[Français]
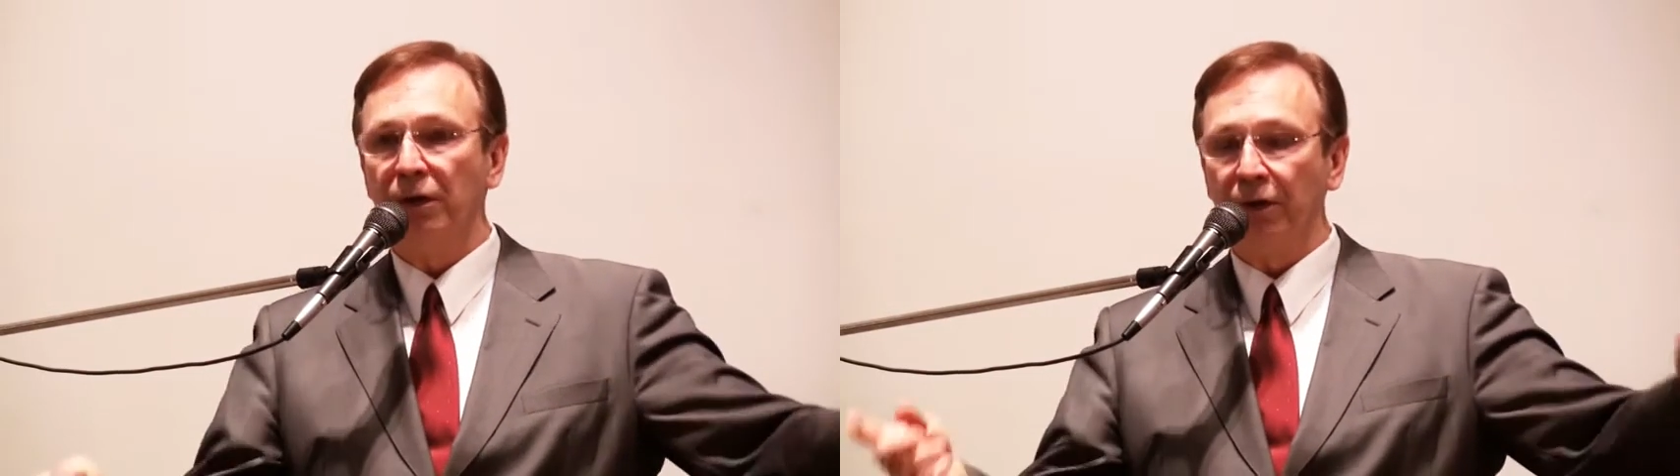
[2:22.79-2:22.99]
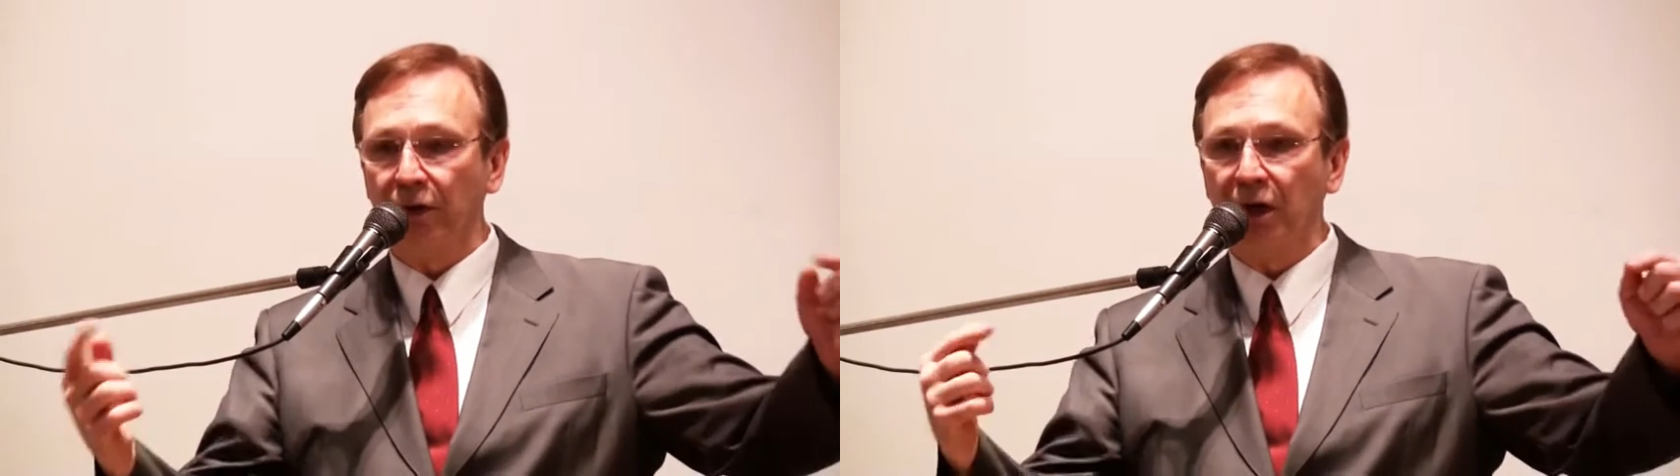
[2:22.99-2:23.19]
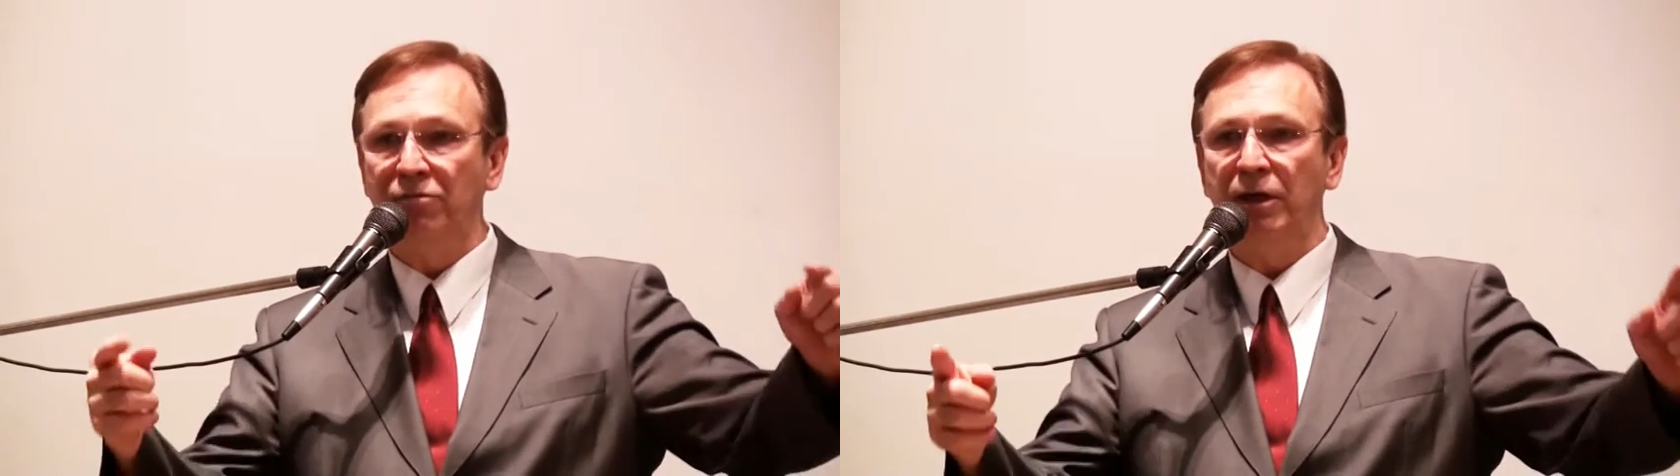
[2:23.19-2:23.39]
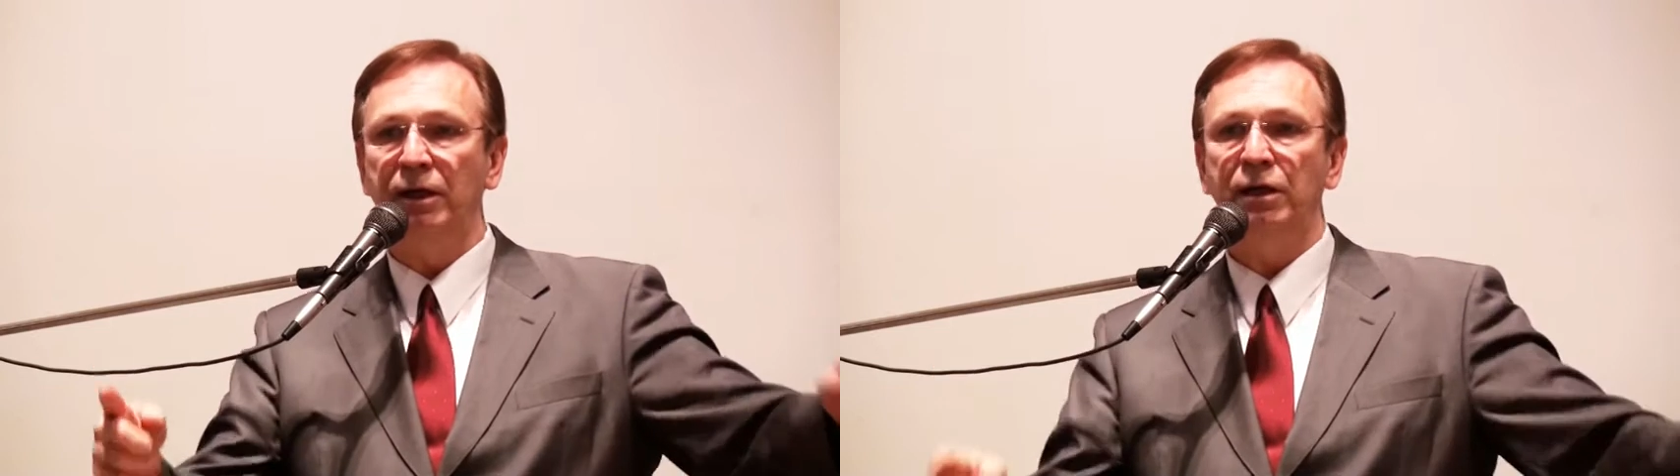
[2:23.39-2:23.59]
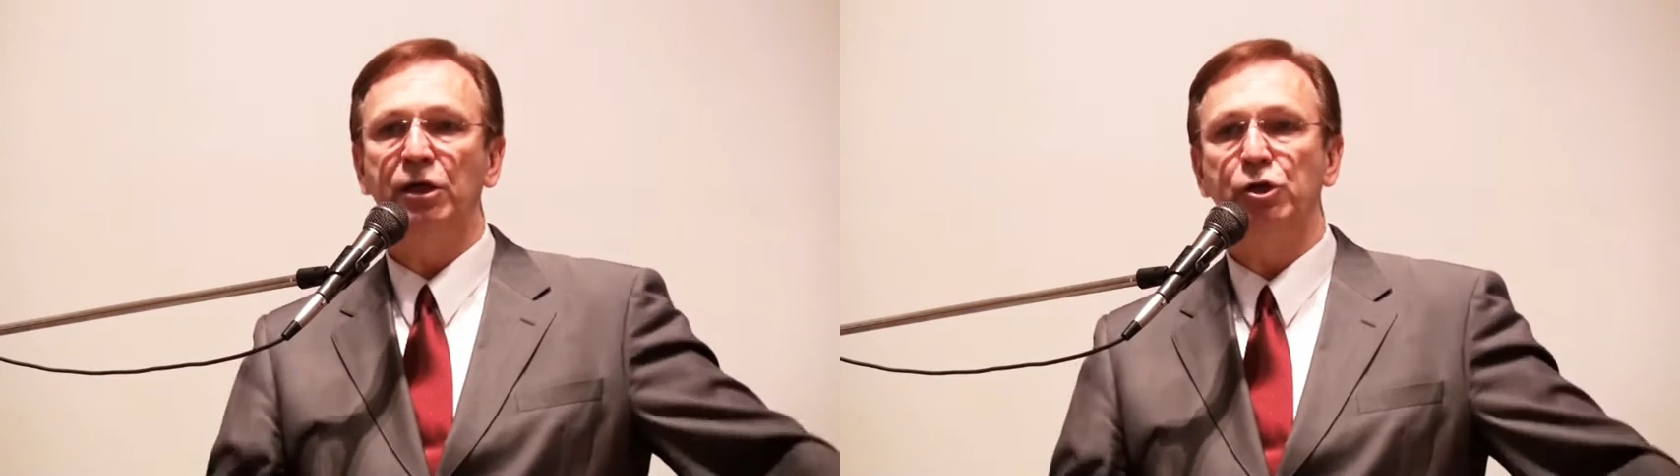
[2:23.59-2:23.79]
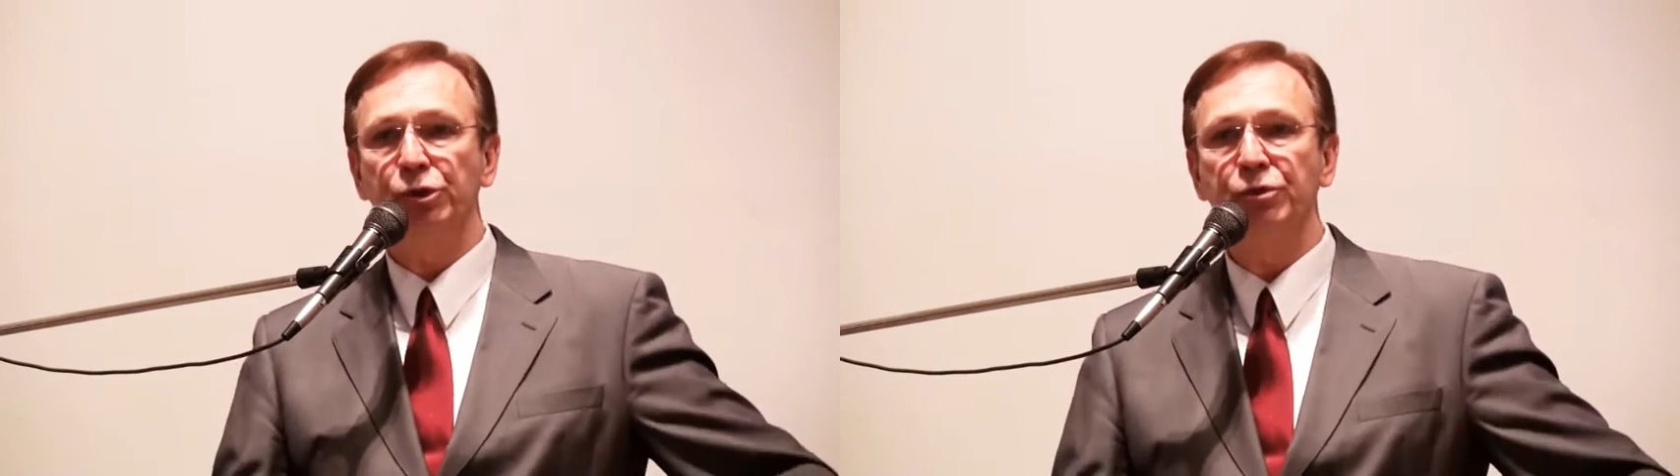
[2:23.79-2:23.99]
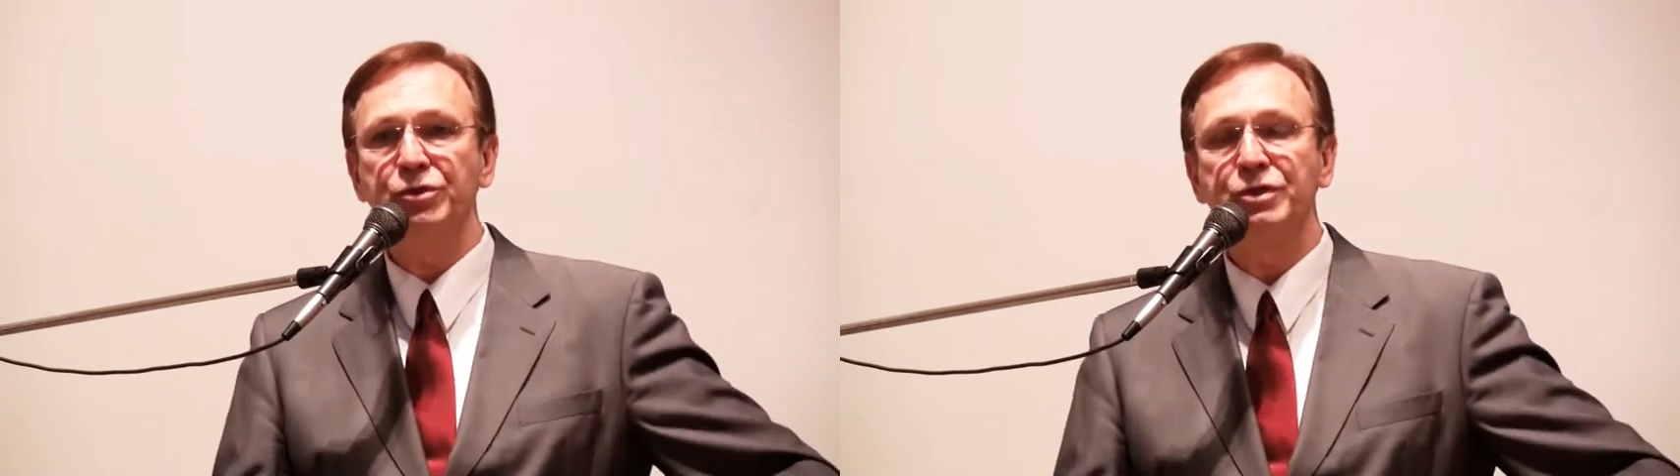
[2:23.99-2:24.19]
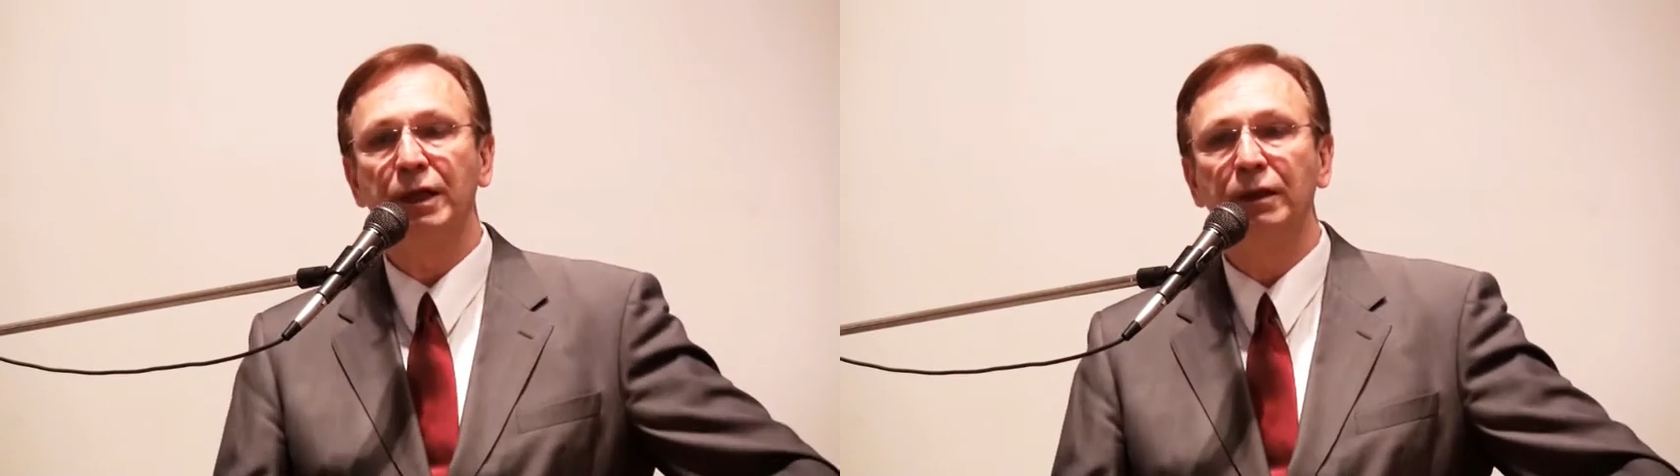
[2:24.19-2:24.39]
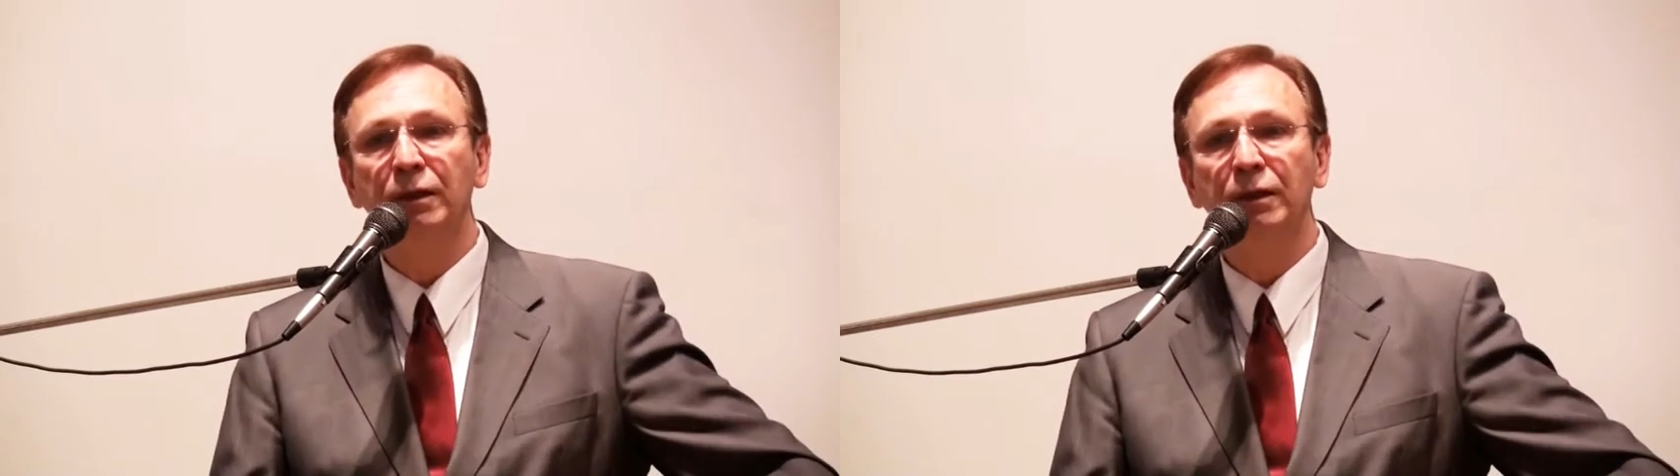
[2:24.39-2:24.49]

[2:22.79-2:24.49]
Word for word: révéler des choses